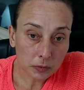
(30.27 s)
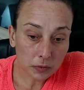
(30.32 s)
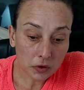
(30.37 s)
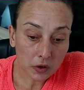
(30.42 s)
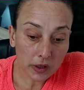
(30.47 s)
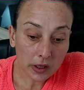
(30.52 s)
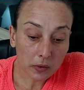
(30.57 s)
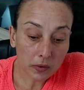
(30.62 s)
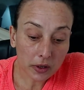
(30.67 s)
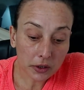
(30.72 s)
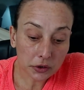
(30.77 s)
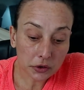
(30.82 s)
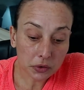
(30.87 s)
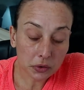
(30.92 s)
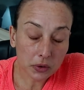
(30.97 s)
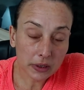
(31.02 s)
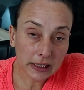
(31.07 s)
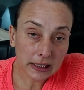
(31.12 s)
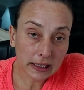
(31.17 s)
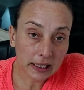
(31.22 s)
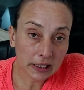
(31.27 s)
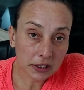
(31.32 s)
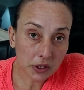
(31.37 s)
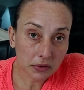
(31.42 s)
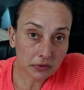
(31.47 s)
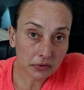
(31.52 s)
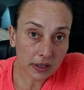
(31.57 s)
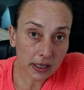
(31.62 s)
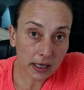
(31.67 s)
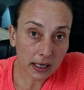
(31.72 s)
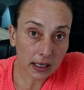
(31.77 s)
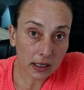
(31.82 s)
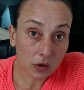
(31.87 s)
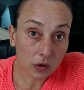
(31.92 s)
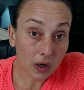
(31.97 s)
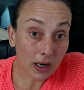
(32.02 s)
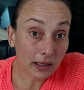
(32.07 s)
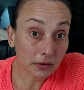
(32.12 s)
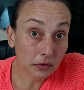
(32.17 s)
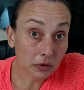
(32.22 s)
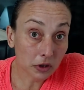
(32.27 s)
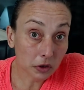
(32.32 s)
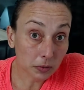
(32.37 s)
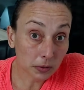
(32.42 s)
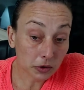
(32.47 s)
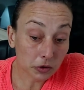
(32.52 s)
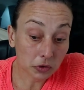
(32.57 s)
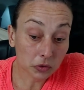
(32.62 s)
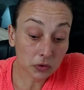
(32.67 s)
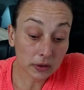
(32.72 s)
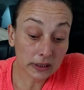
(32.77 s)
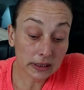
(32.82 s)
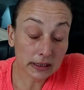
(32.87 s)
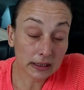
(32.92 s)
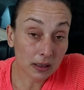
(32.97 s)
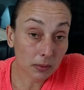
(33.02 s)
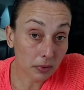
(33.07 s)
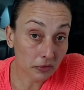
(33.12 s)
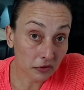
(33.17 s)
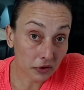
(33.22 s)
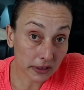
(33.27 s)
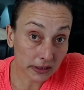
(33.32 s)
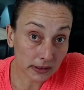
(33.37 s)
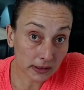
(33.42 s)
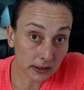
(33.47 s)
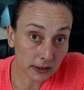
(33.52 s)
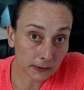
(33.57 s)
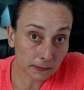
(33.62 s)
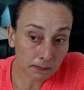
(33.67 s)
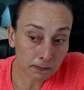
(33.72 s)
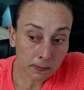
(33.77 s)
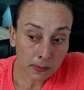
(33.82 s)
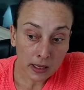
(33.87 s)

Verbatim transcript: Então ele é um cachorro que tende a ficar colado nas pessoas, sempre foi assim.